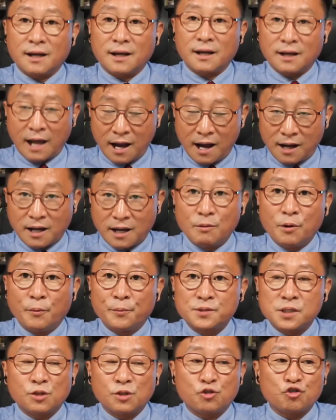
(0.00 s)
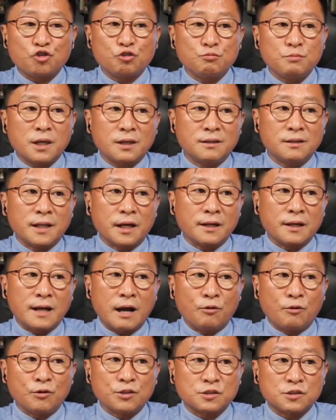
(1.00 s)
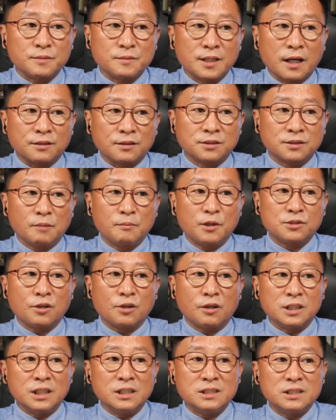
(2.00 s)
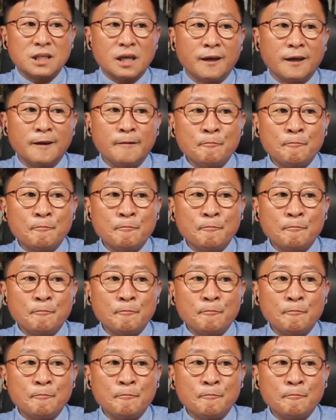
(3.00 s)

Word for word: 가감없이 추미애를 내리까고 있습니다. 그러면서 이제